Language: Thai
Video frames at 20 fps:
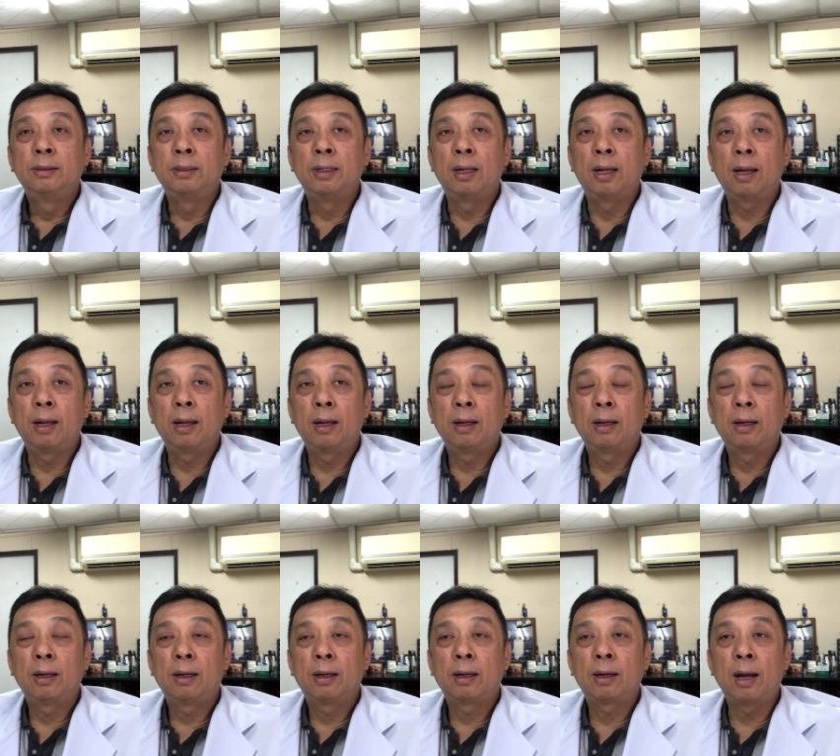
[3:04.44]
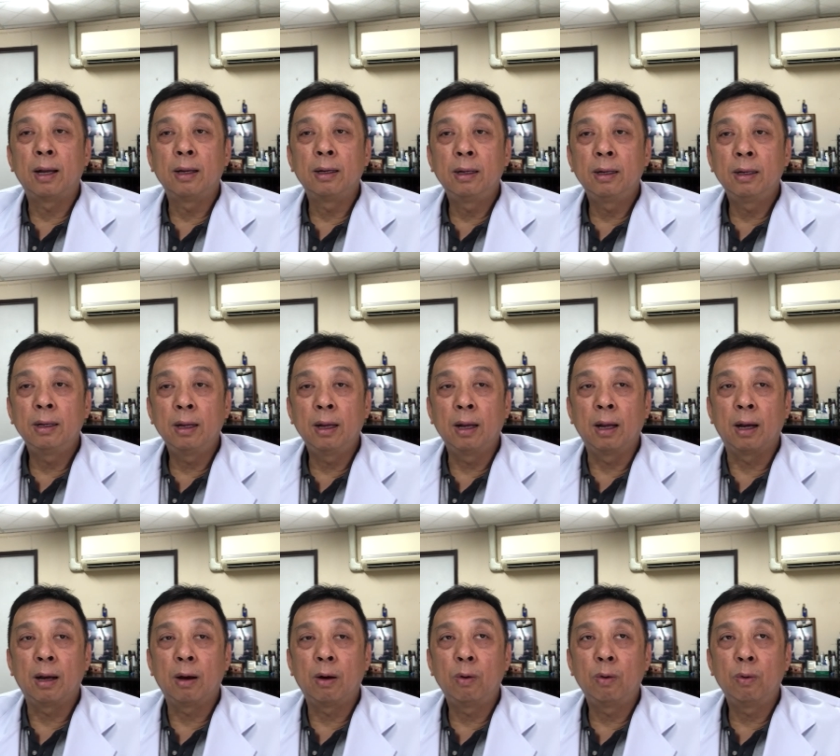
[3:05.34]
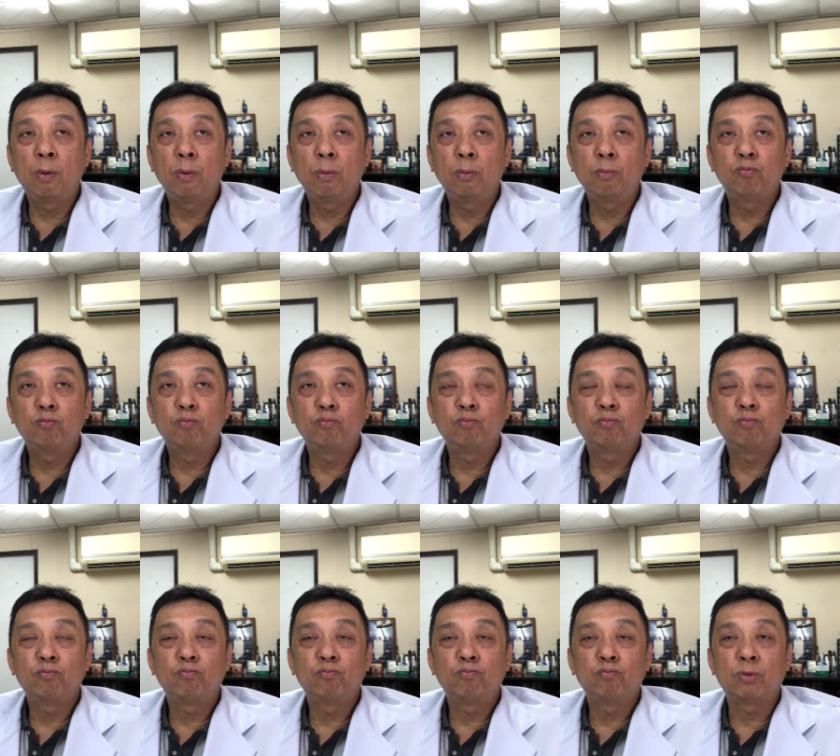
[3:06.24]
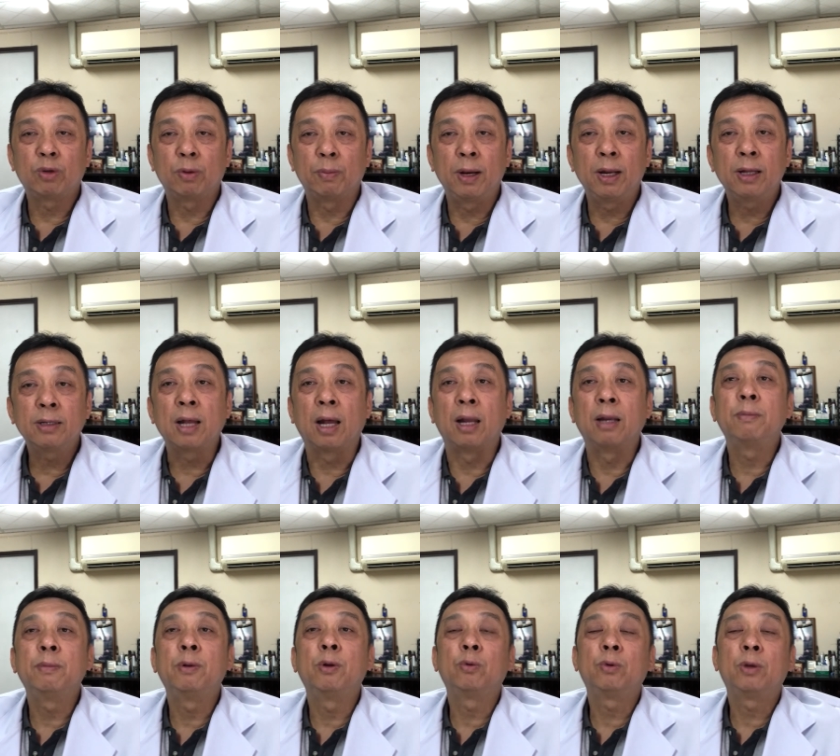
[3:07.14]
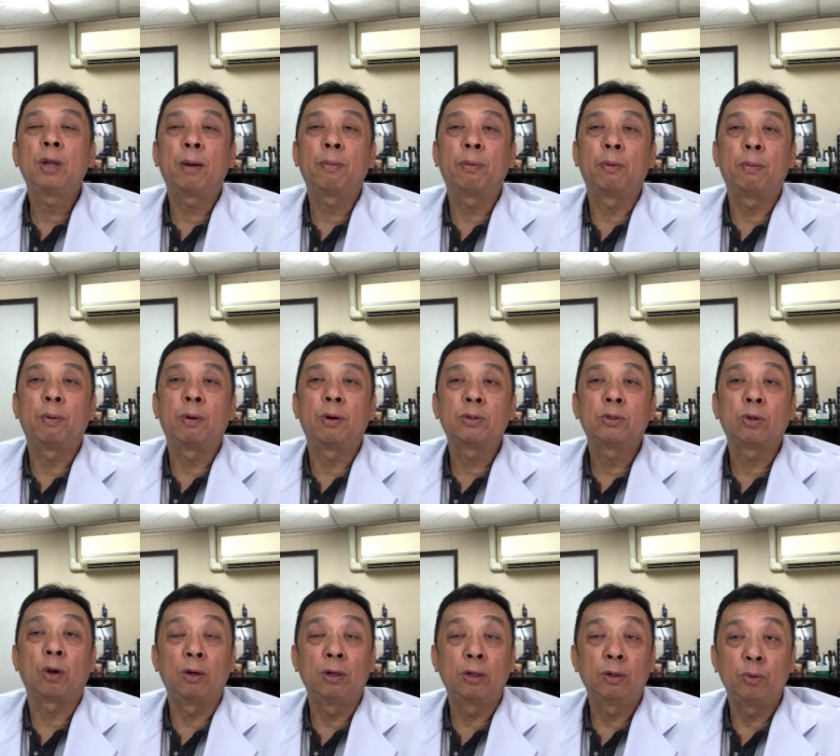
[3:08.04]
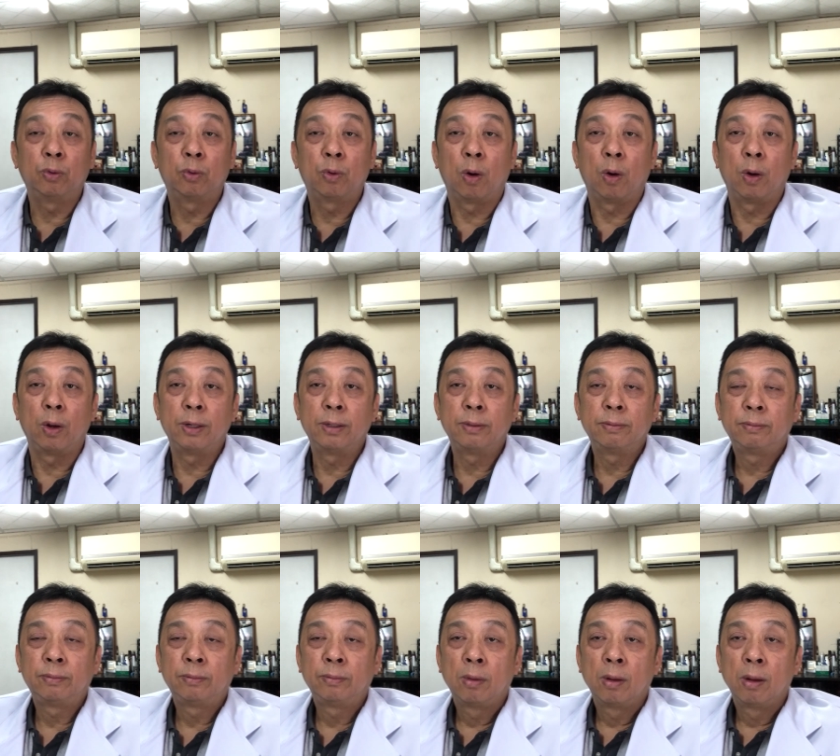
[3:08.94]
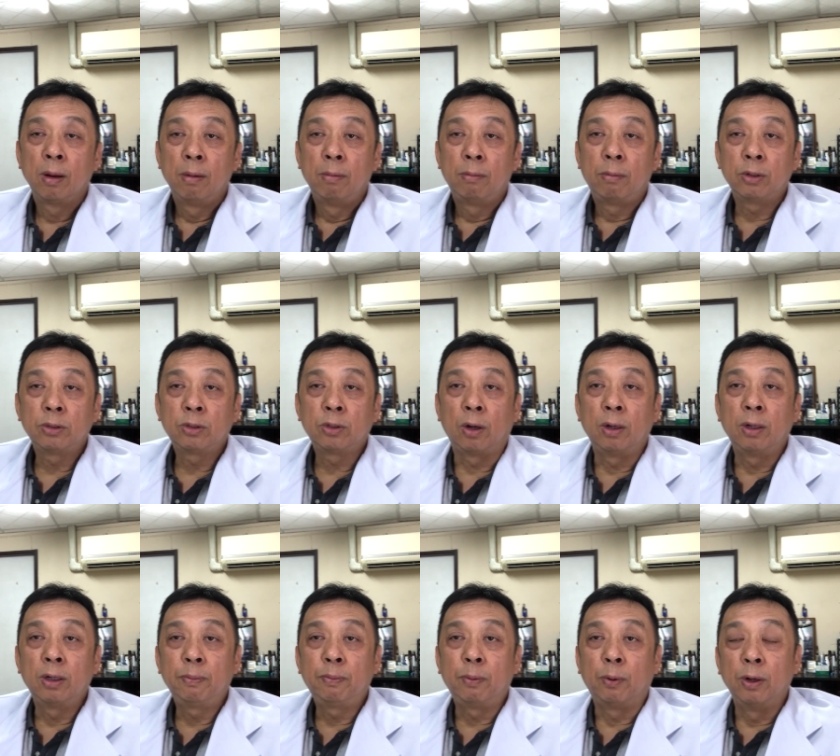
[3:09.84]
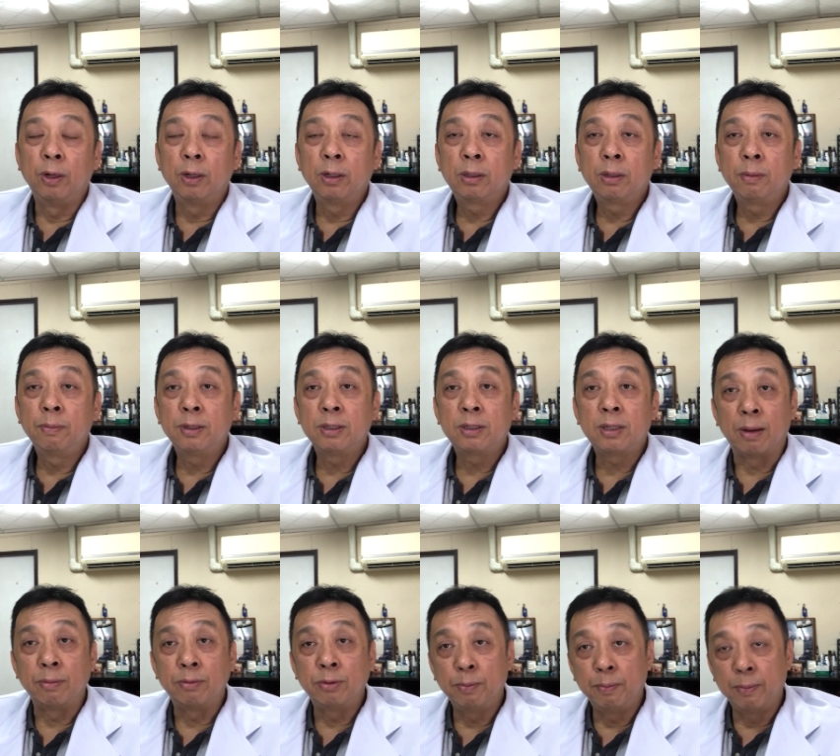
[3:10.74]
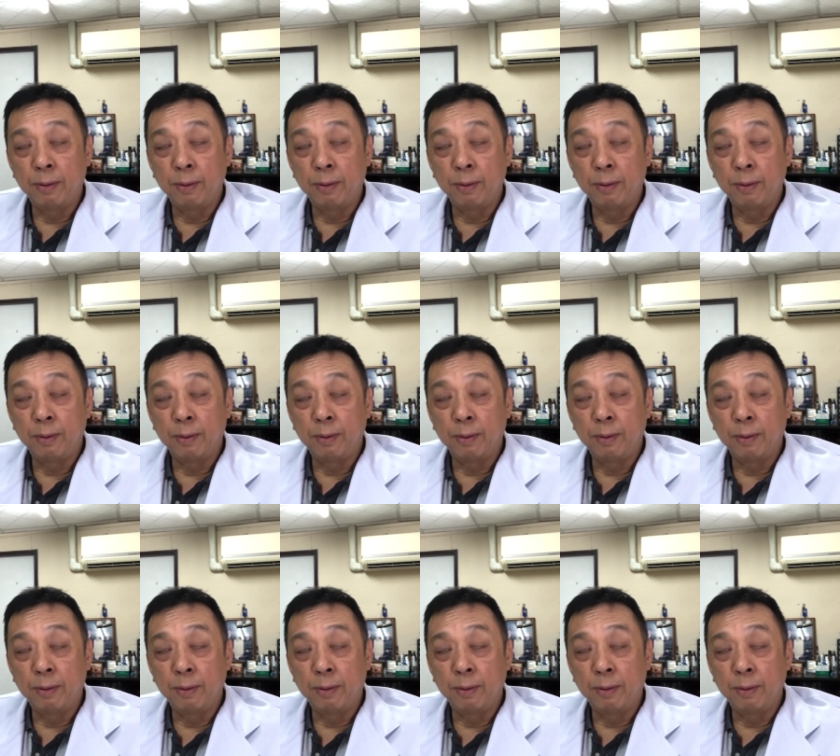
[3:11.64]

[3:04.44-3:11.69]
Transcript: นะครั้งนี้เนี่ยเขาจะมารักษาเรื่องไม่รู้ยากผมบอกเจาะเลือดดูก่อนพอเจาะเลือดผลเลือดขึ้นไปสสามิบ